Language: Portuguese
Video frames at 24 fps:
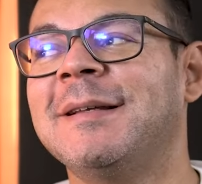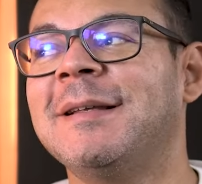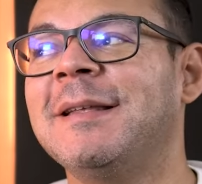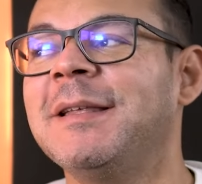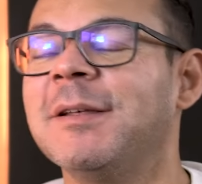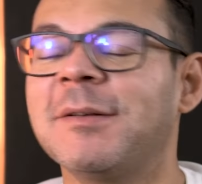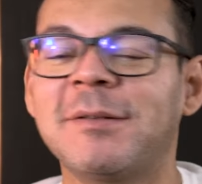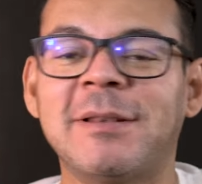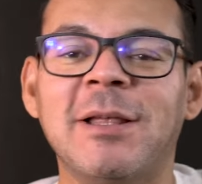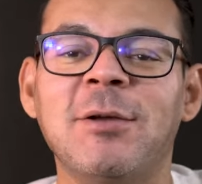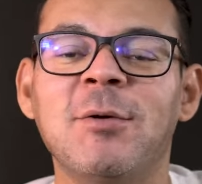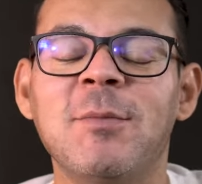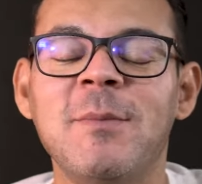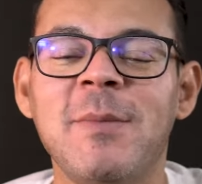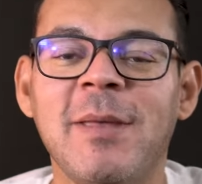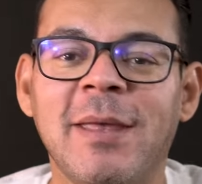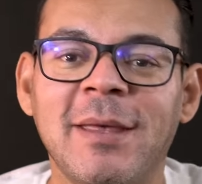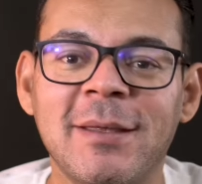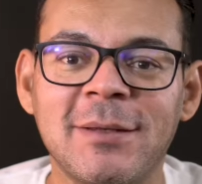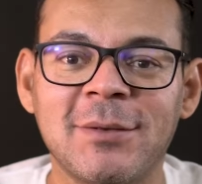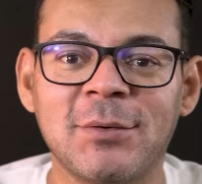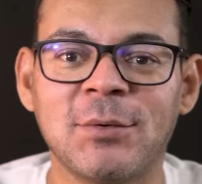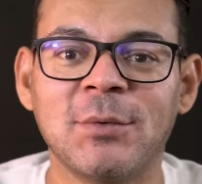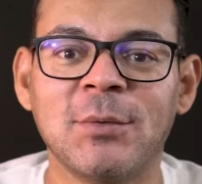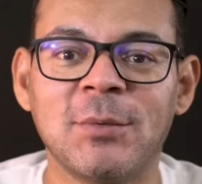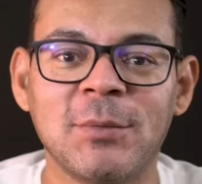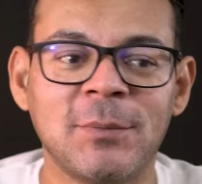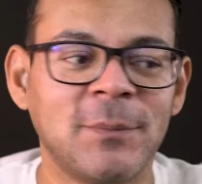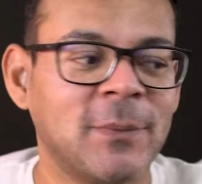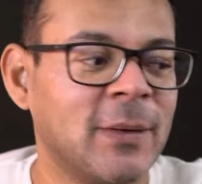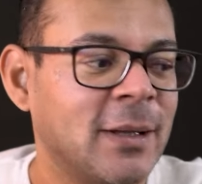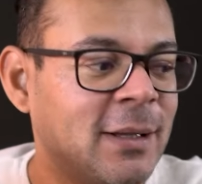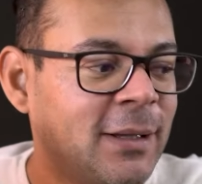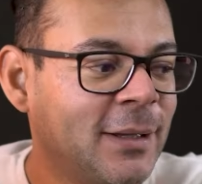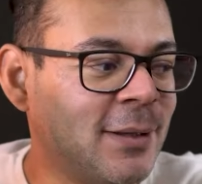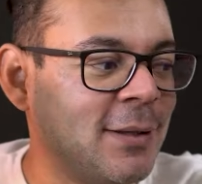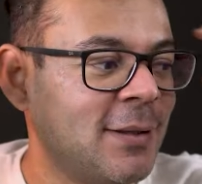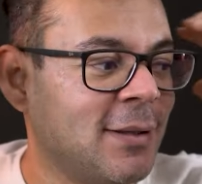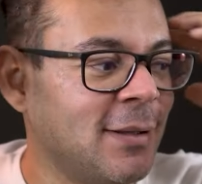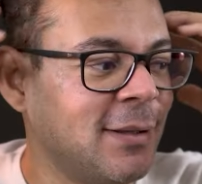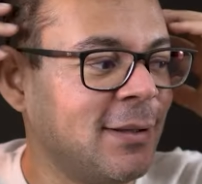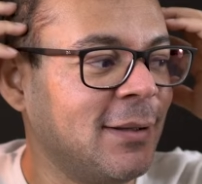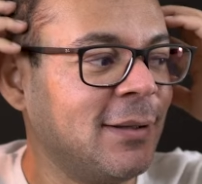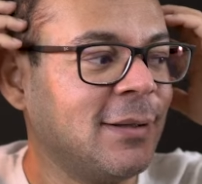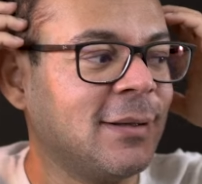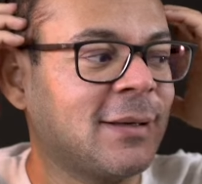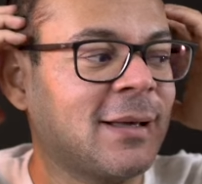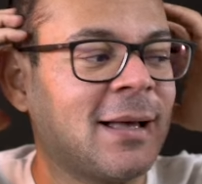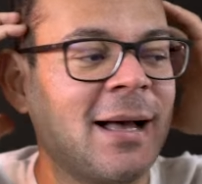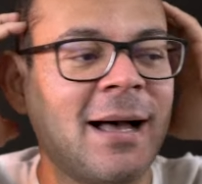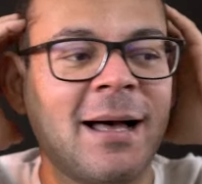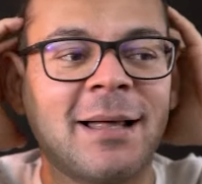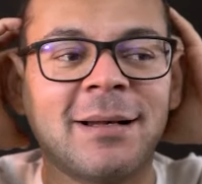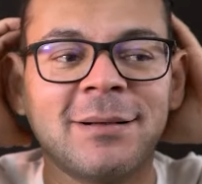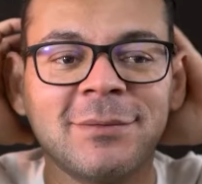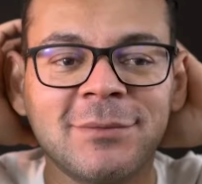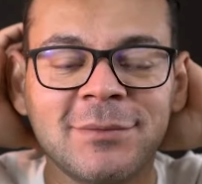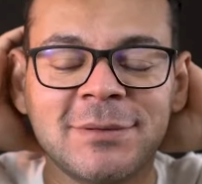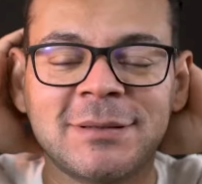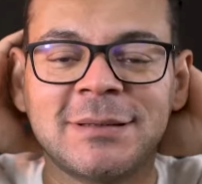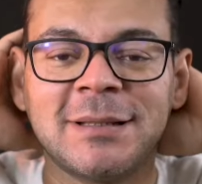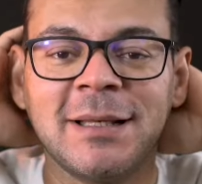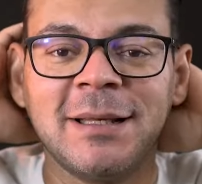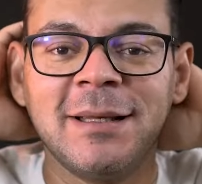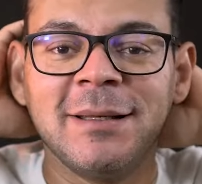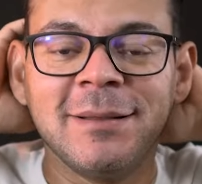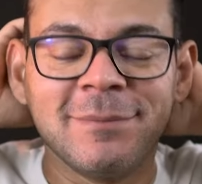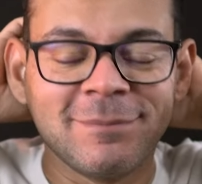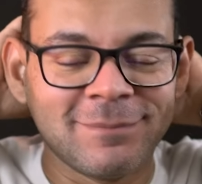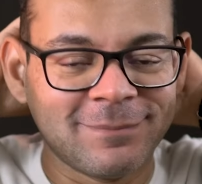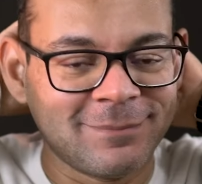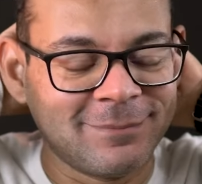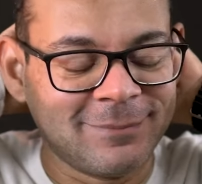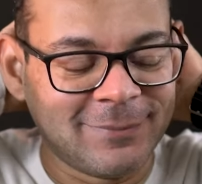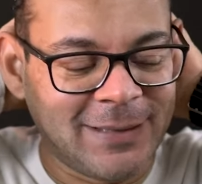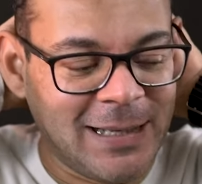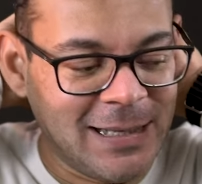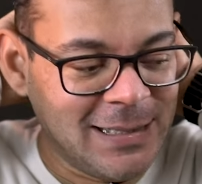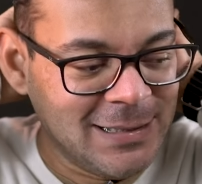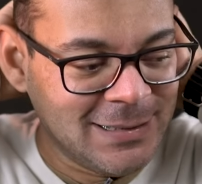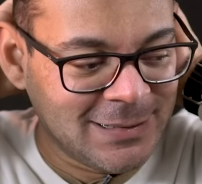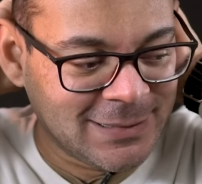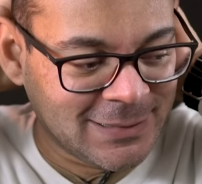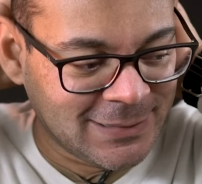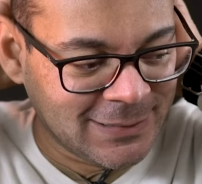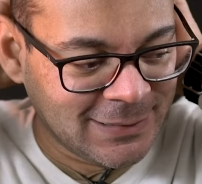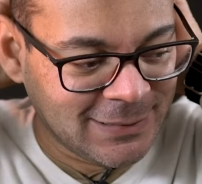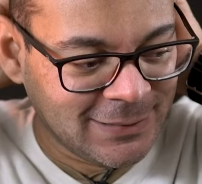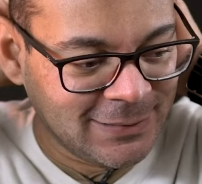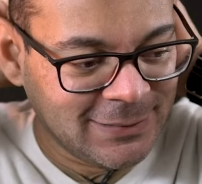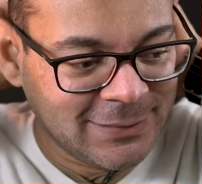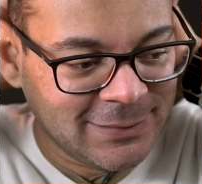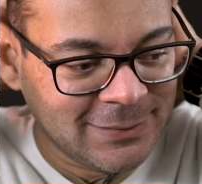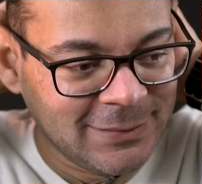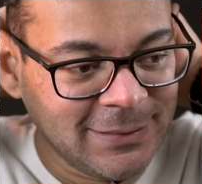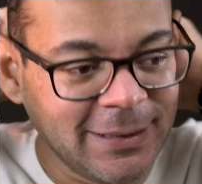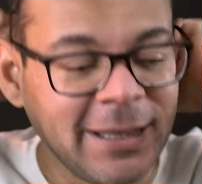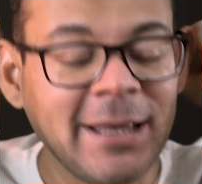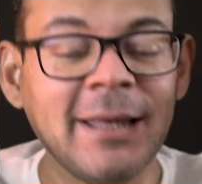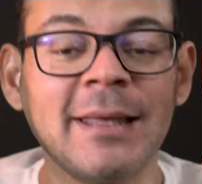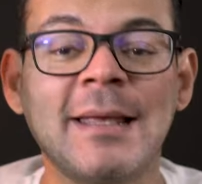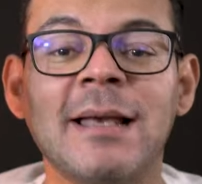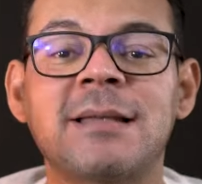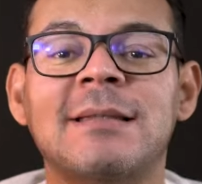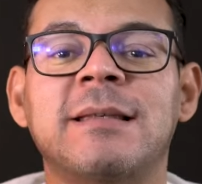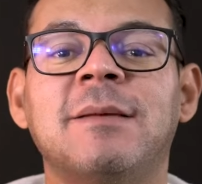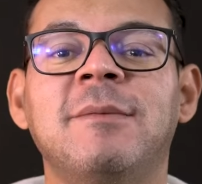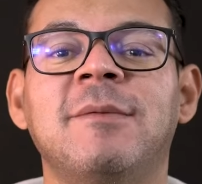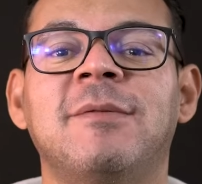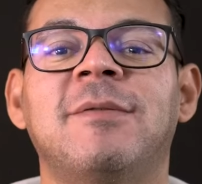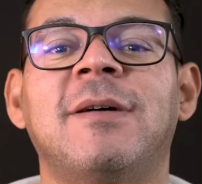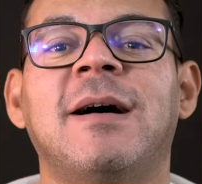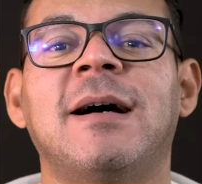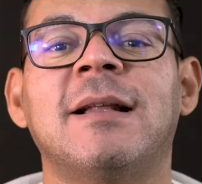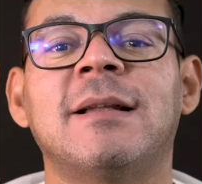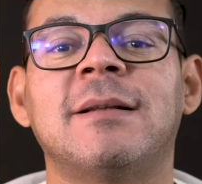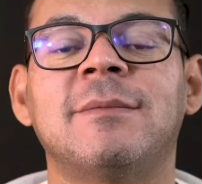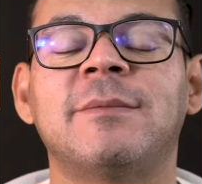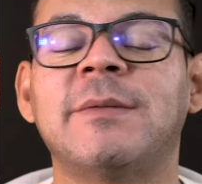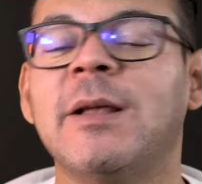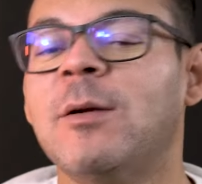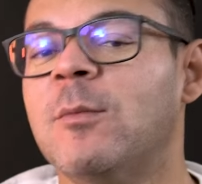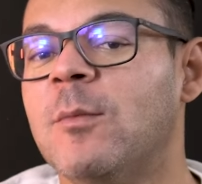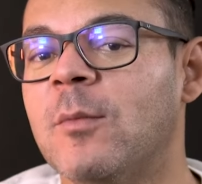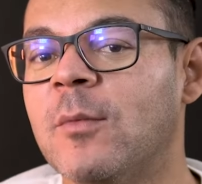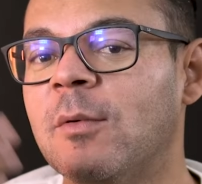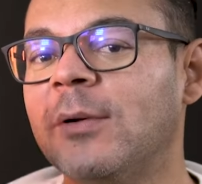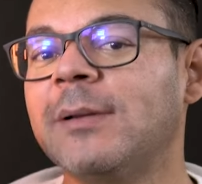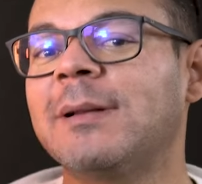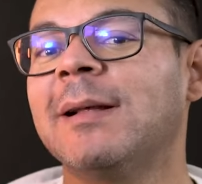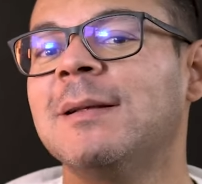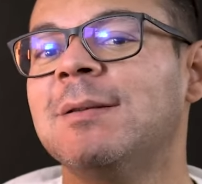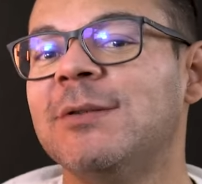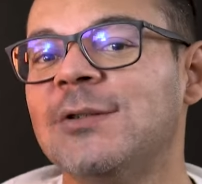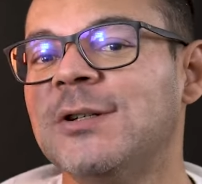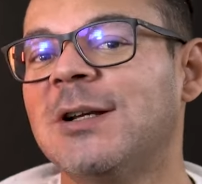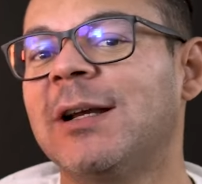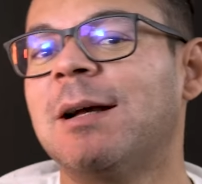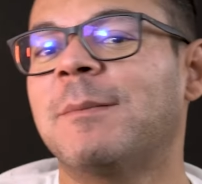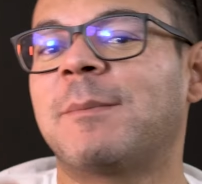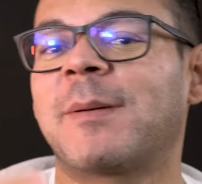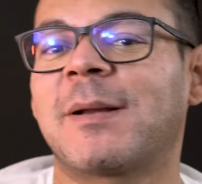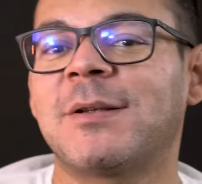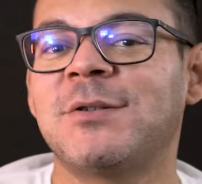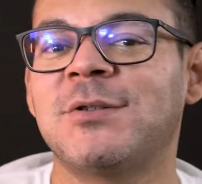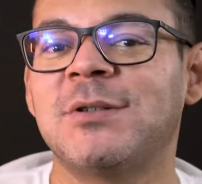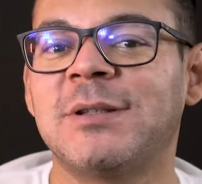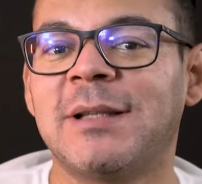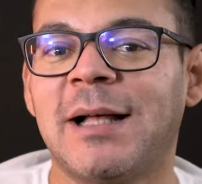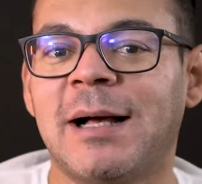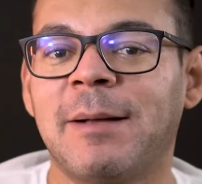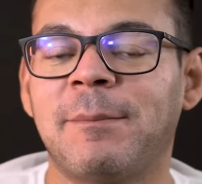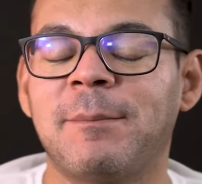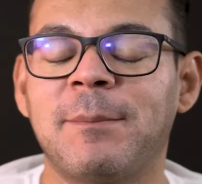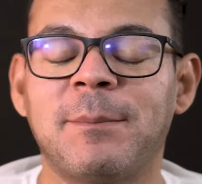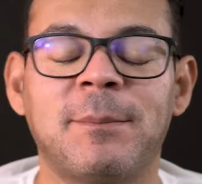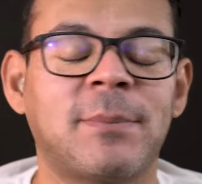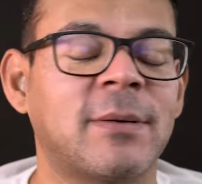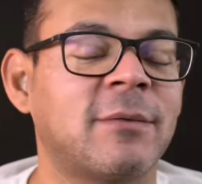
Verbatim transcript: E eu tenho medo. E, cara, eu não sei, mas e aí, o que, que, você me fala? Tenho muita dica para te dar.